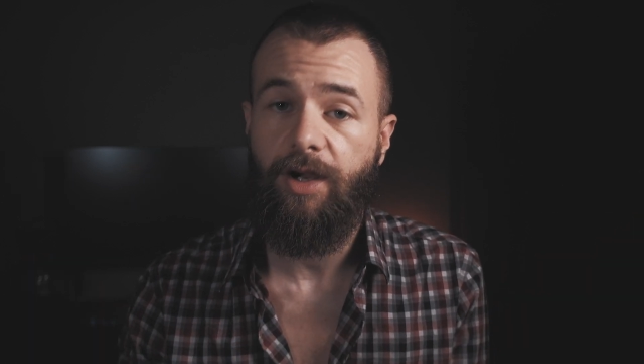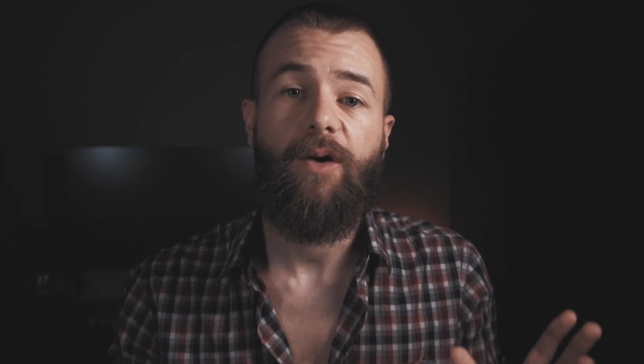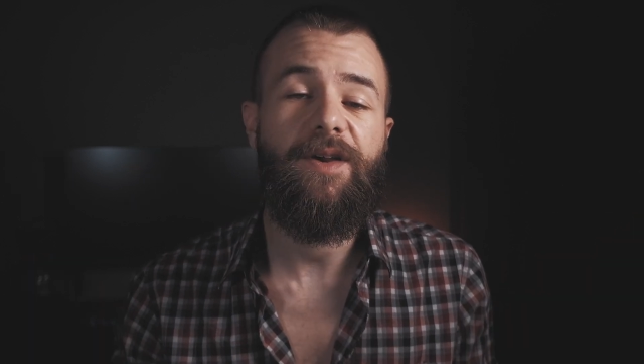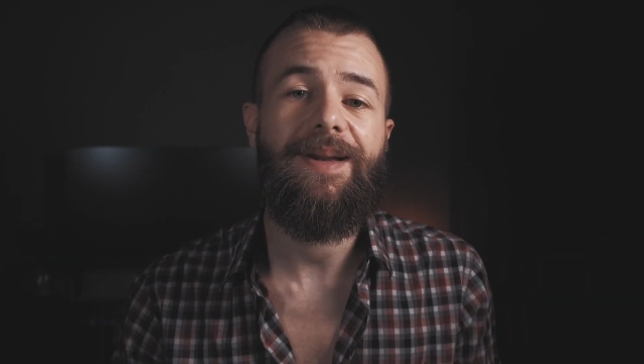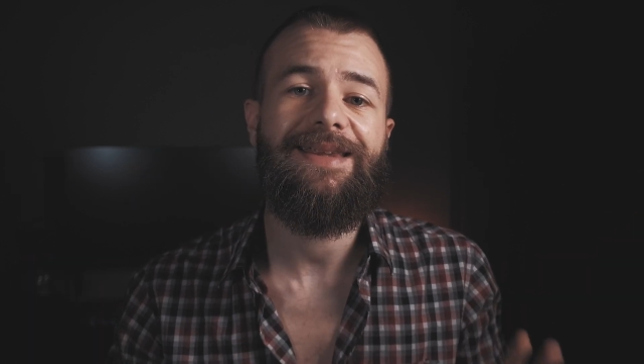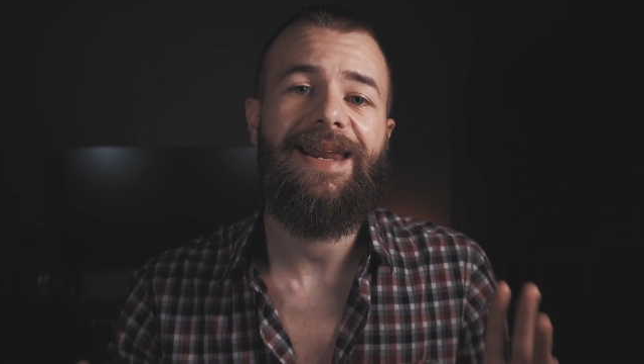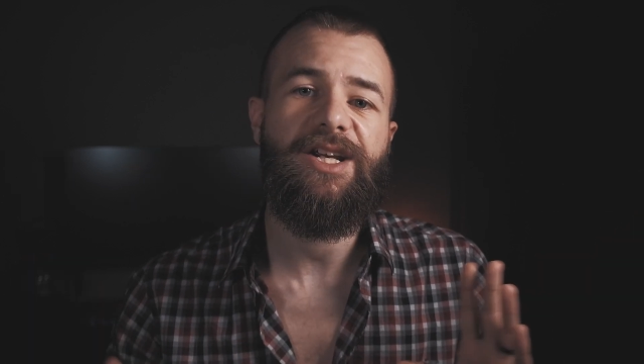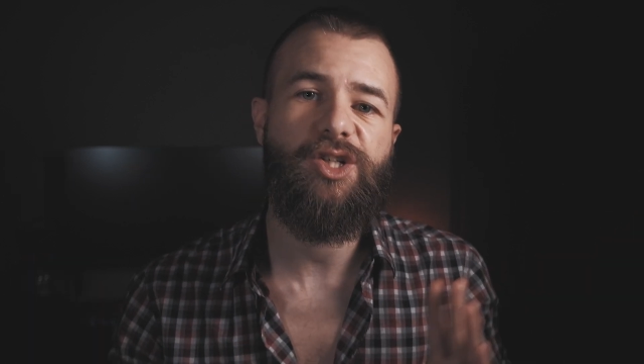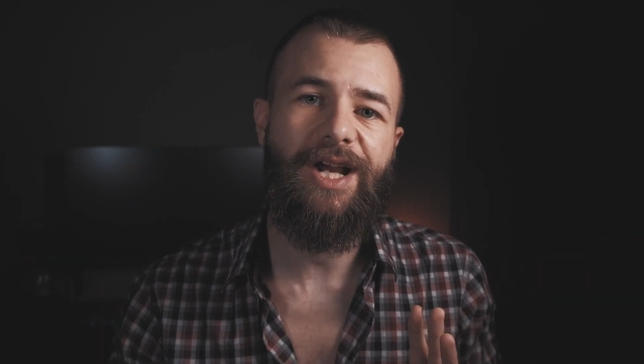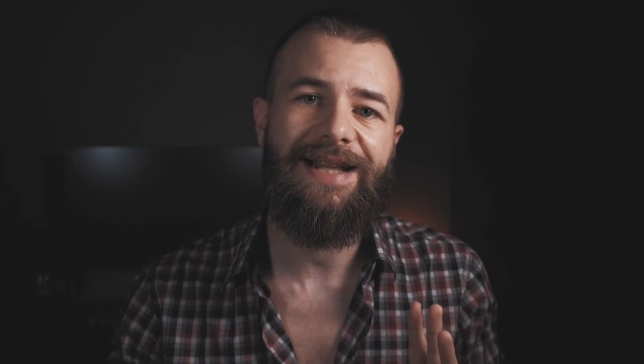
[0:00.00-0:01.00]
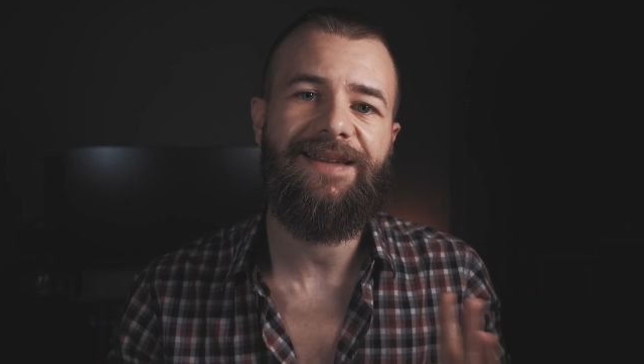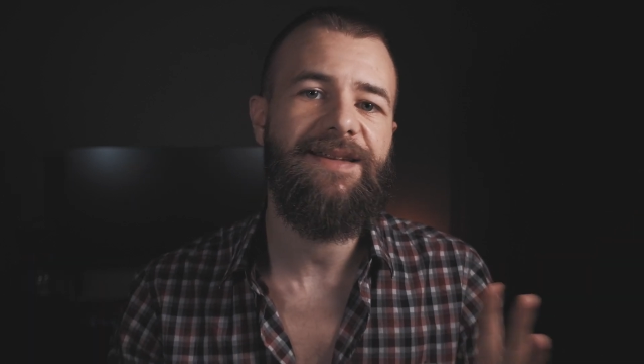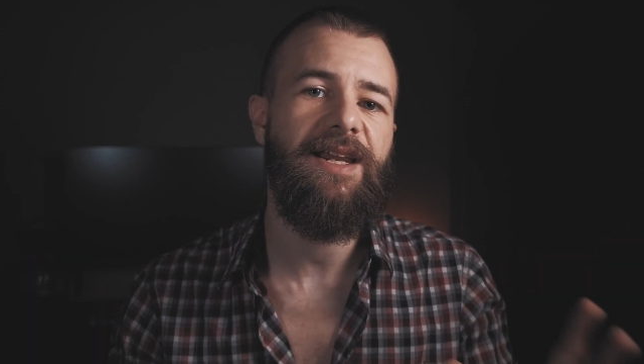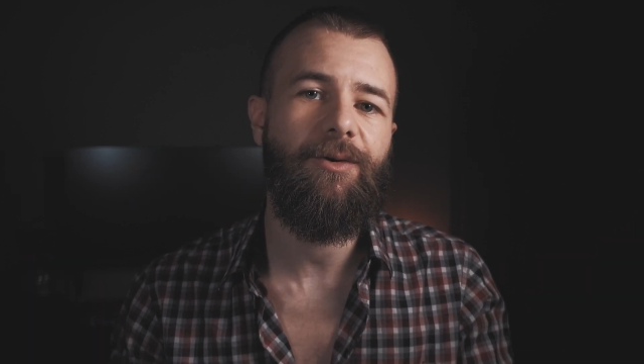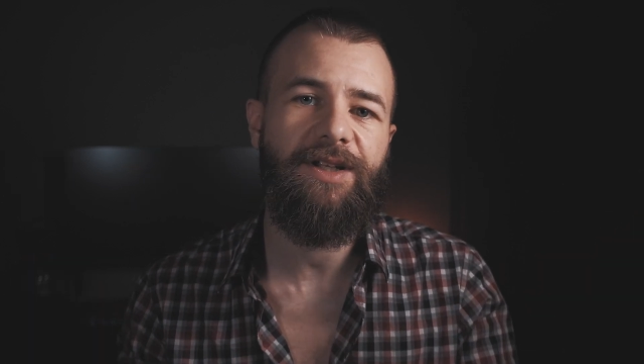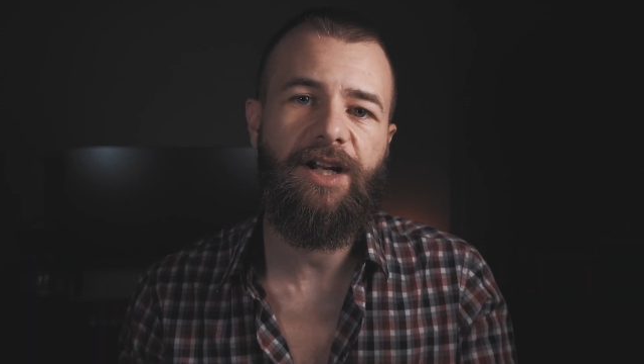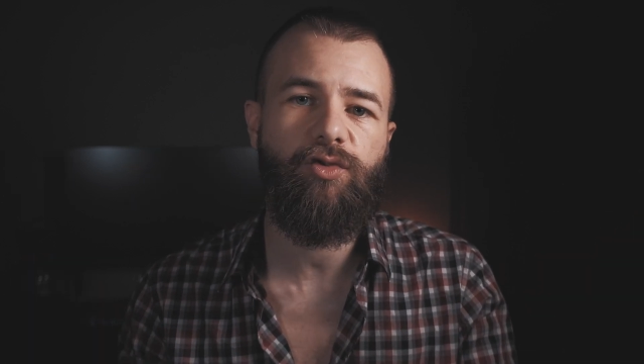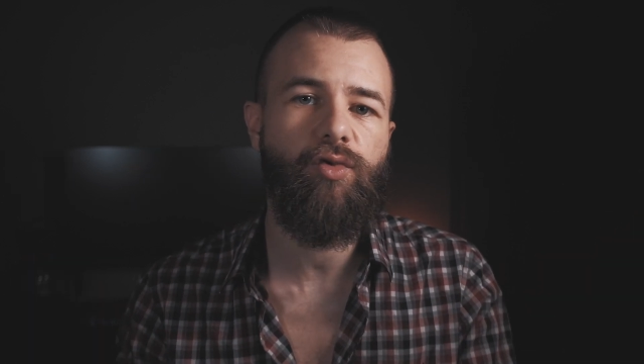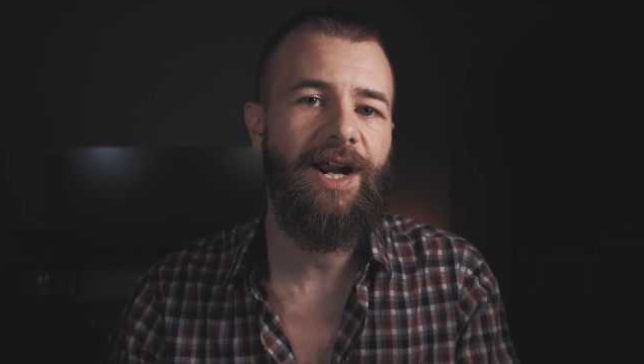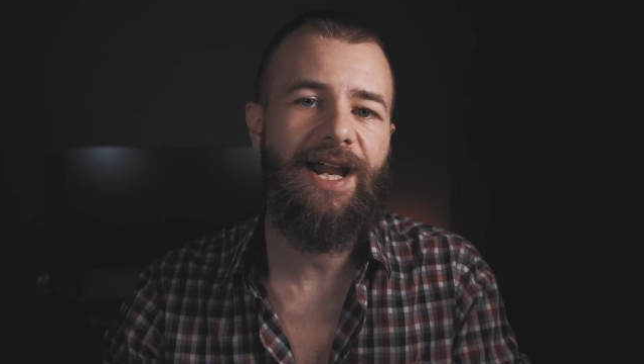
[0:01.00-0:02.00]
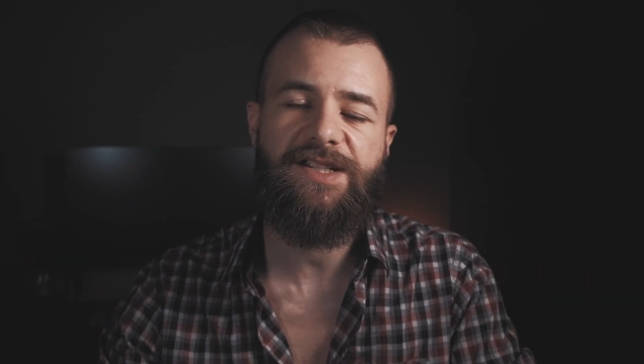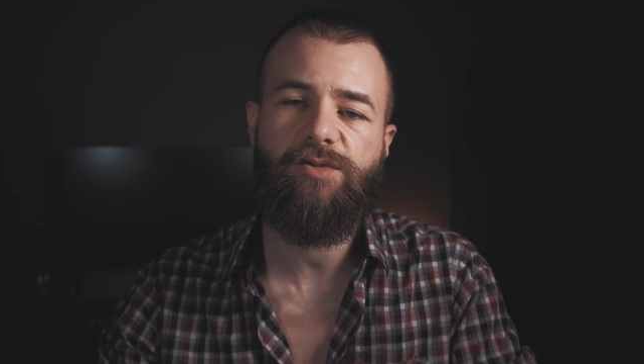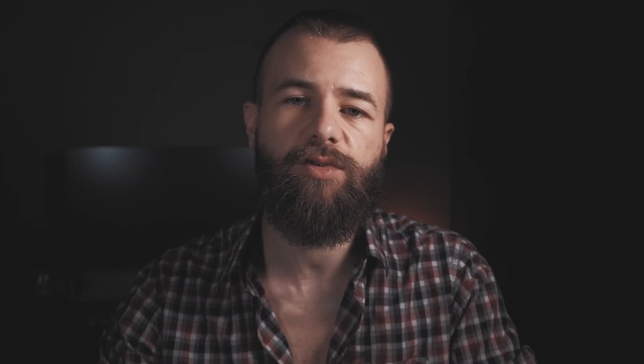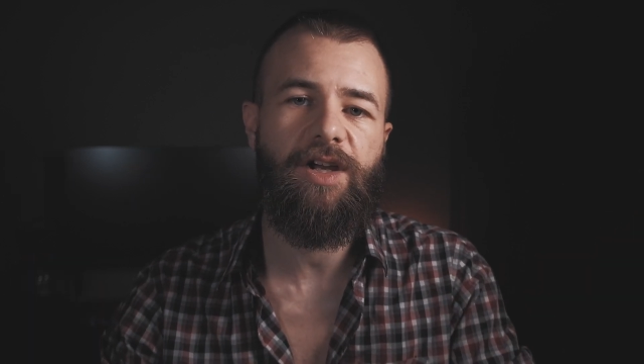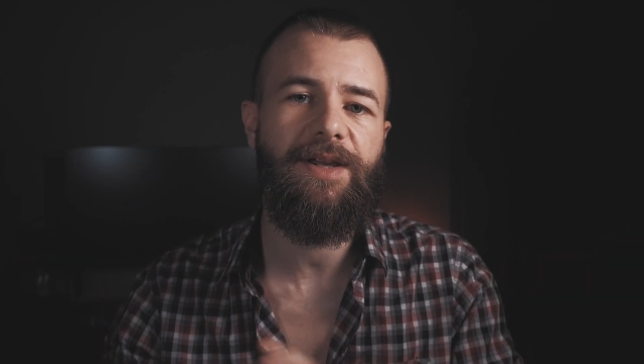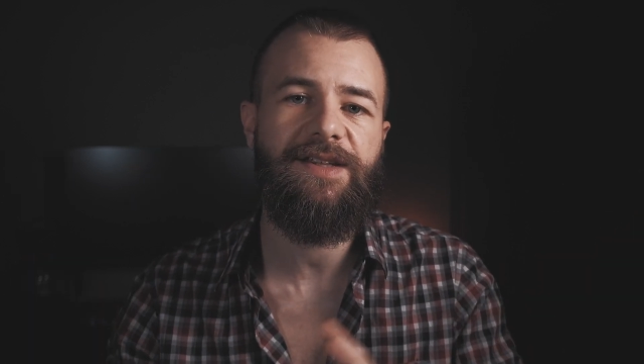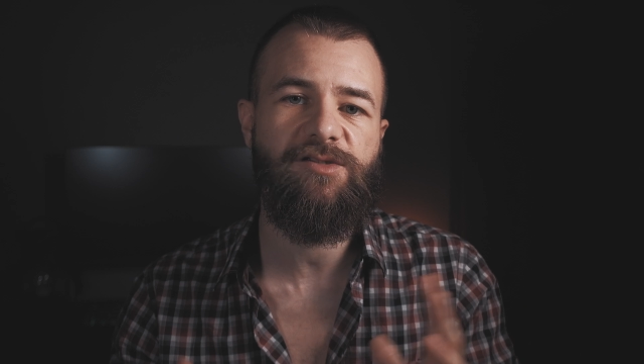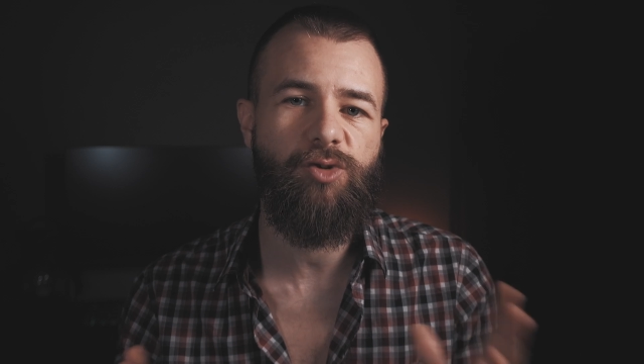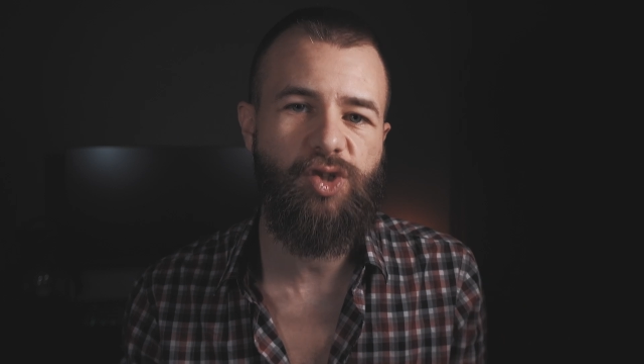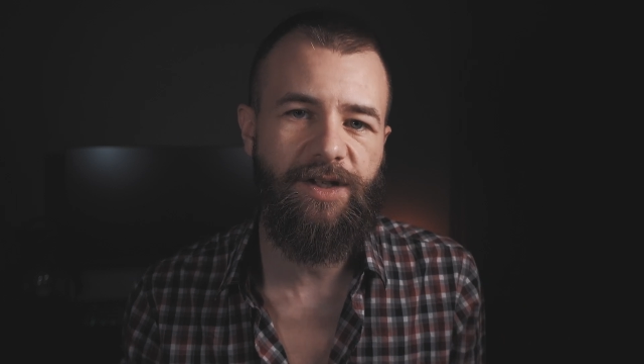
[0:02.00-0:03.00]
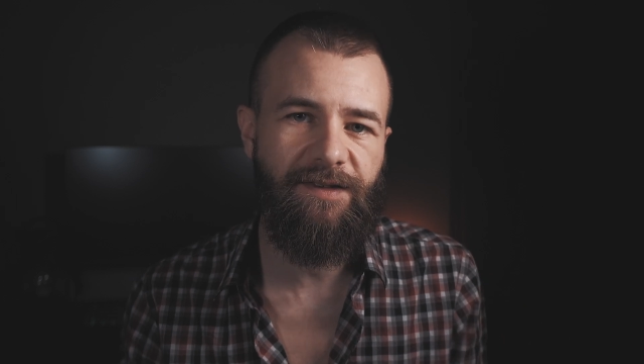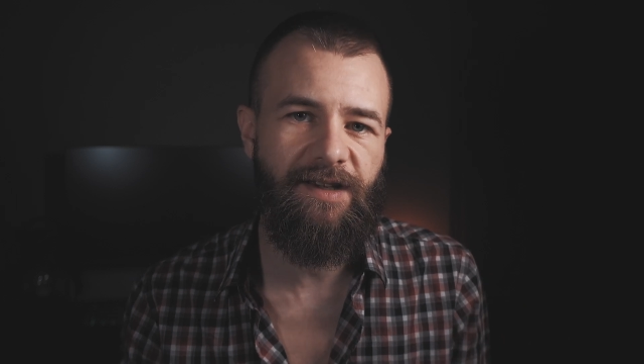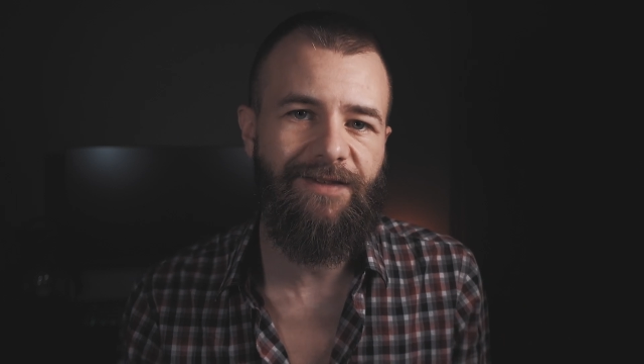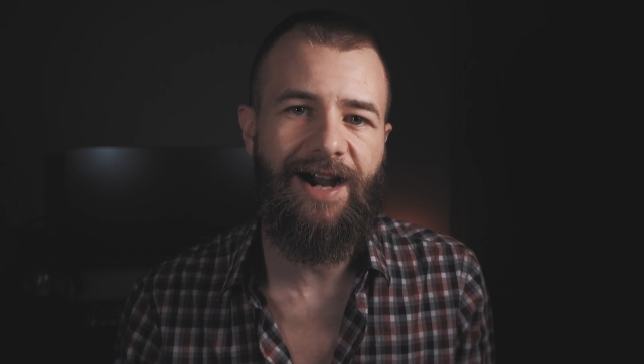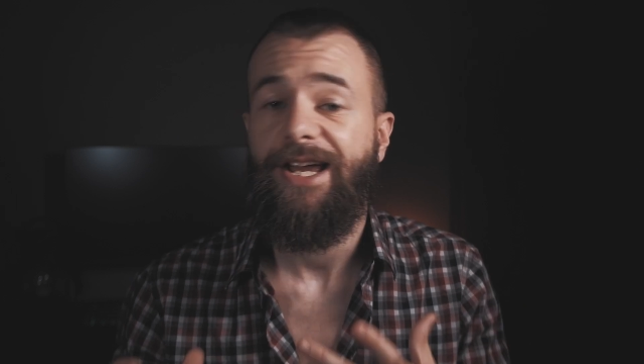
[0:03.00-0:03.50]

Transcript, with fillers: Ovviamente la scelta dell'inquadratura è assolutamente soggettiva